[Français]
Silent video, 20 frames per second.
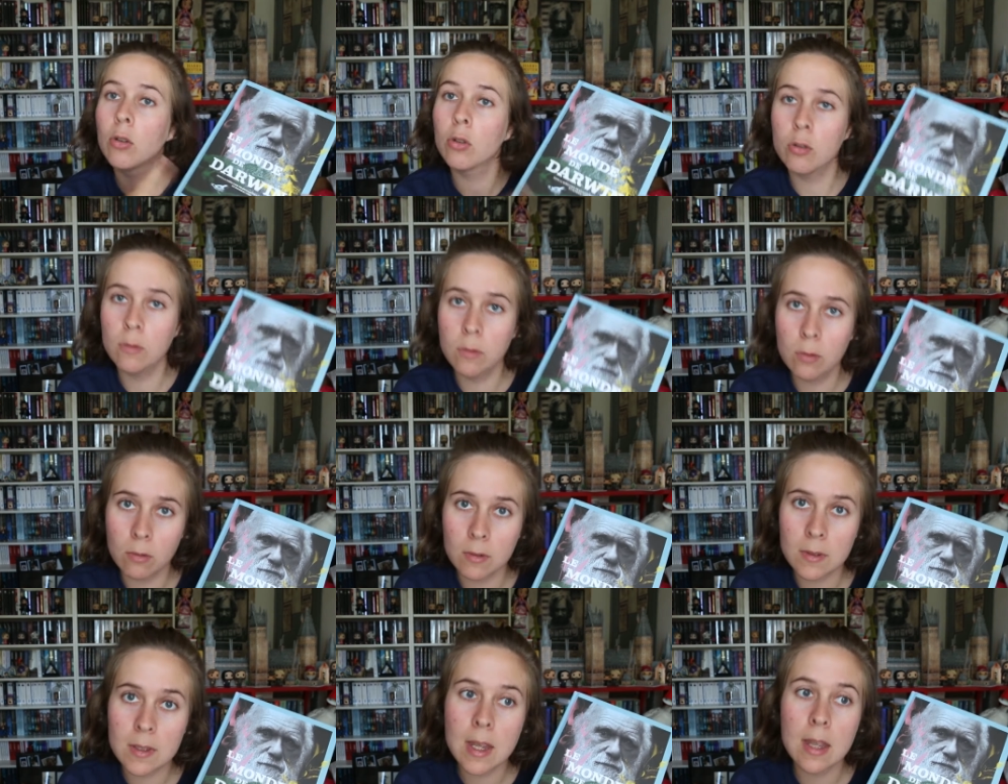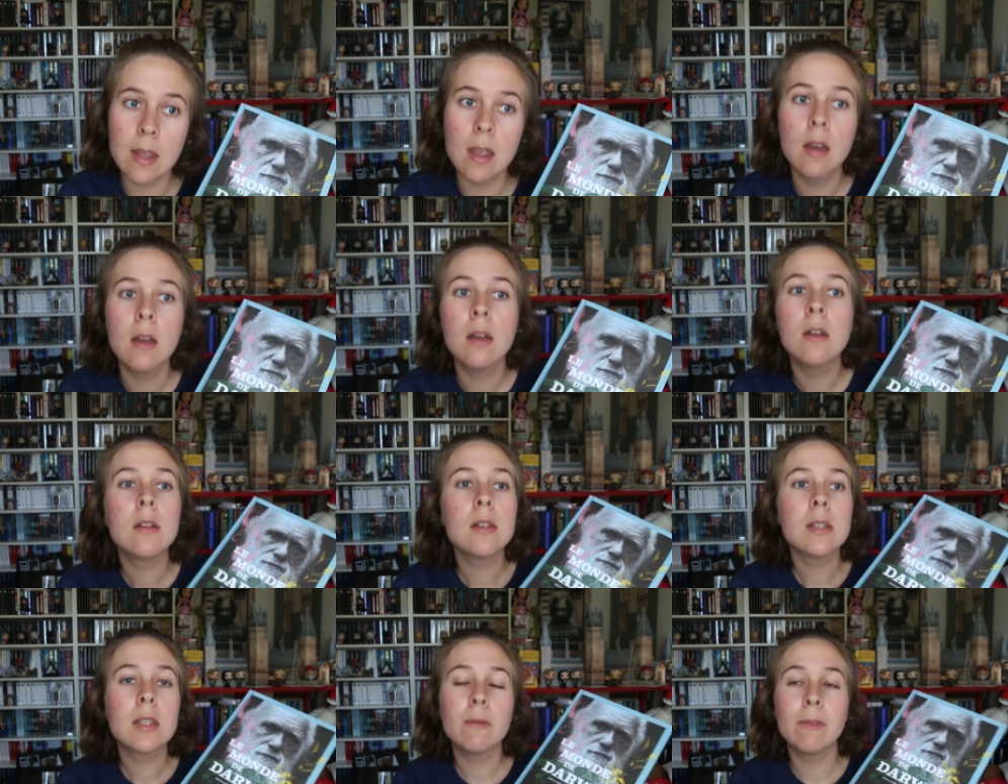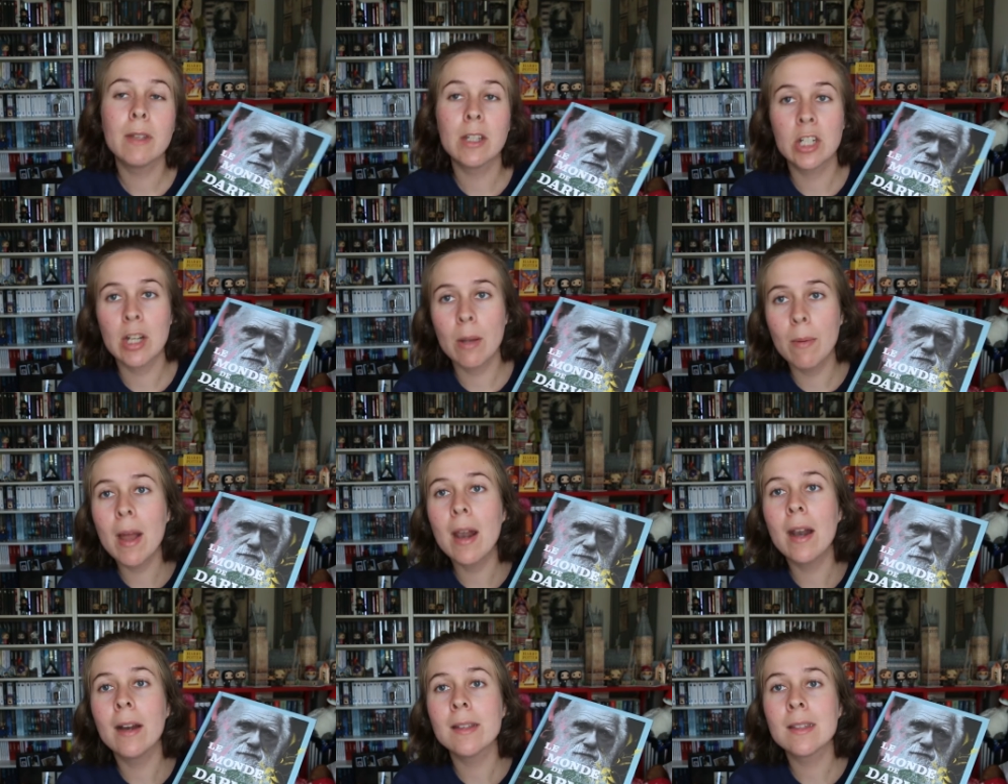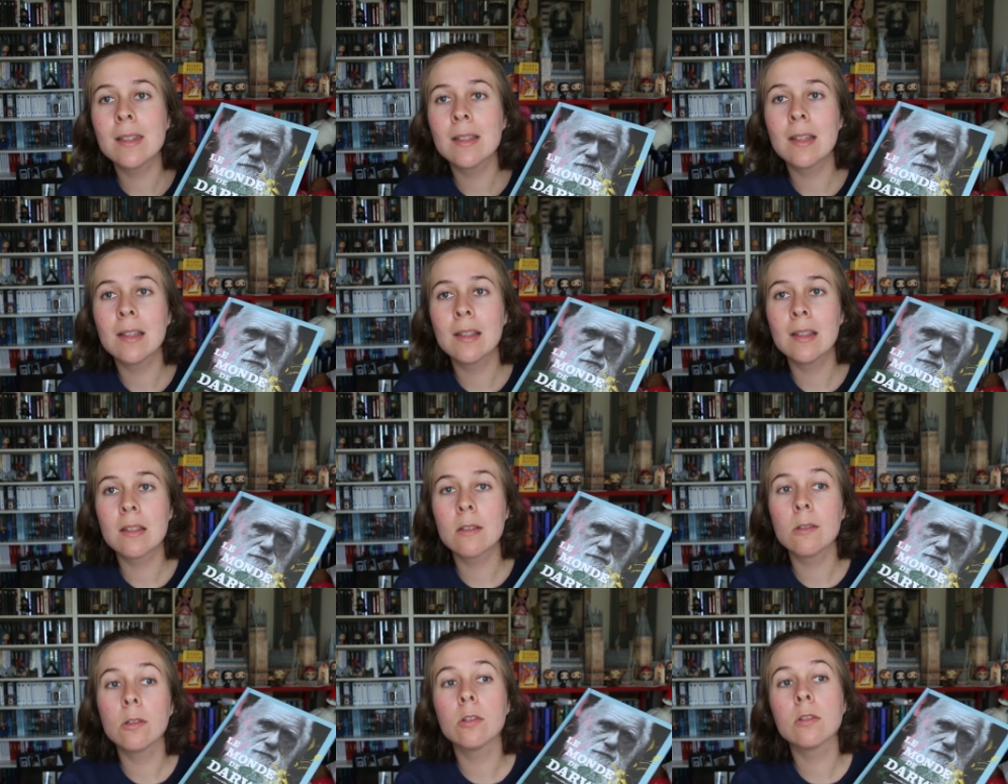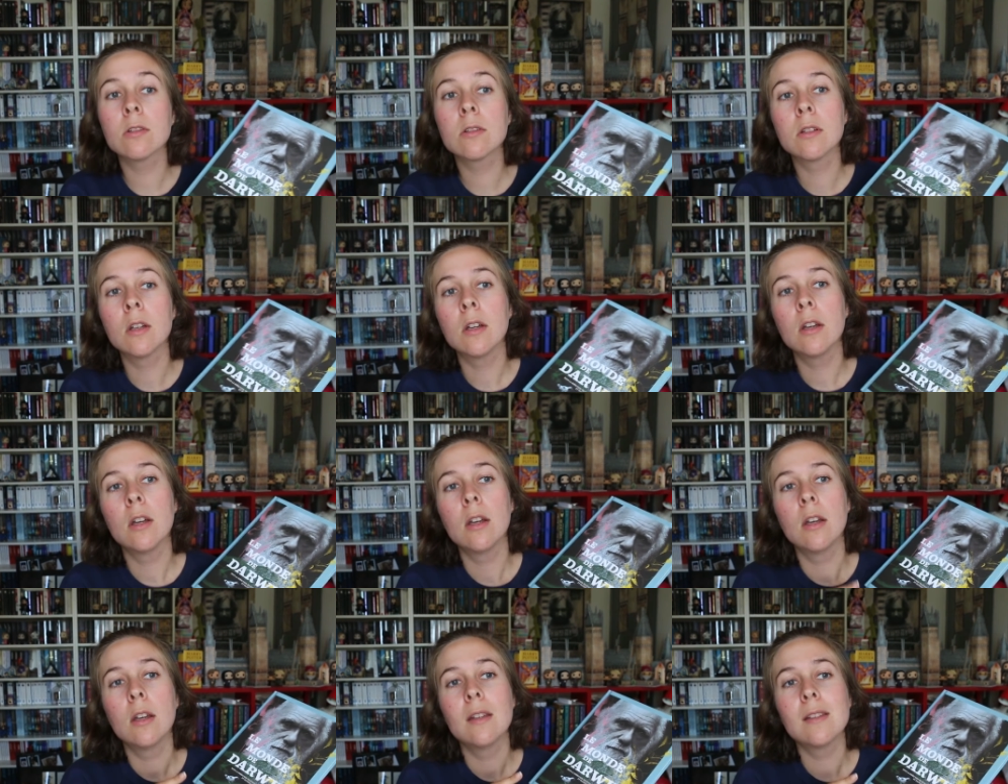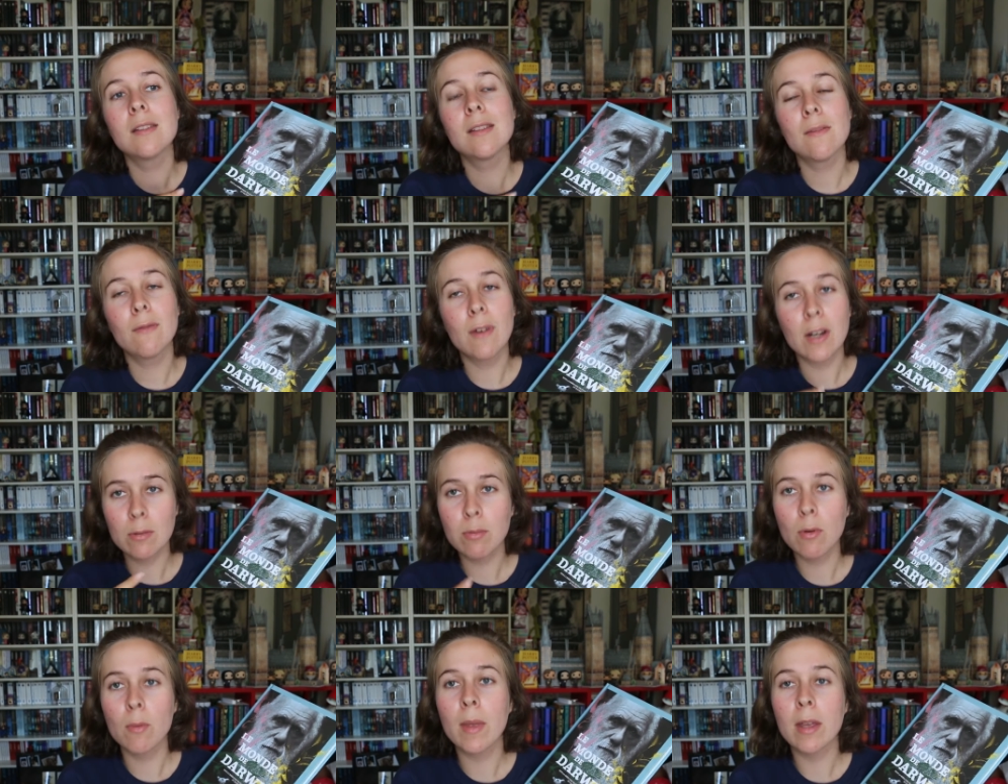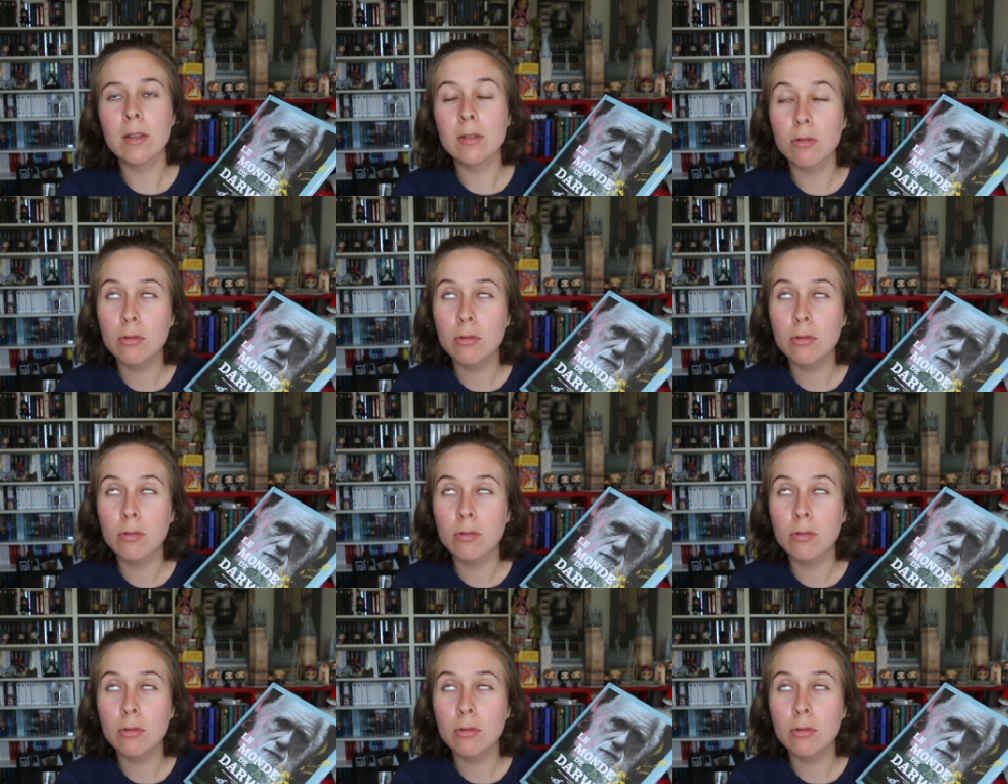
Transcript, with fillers: que je vous conseille. Si vous n'êtes jamais allé à la Cité des Sciences, c'est vachement bien.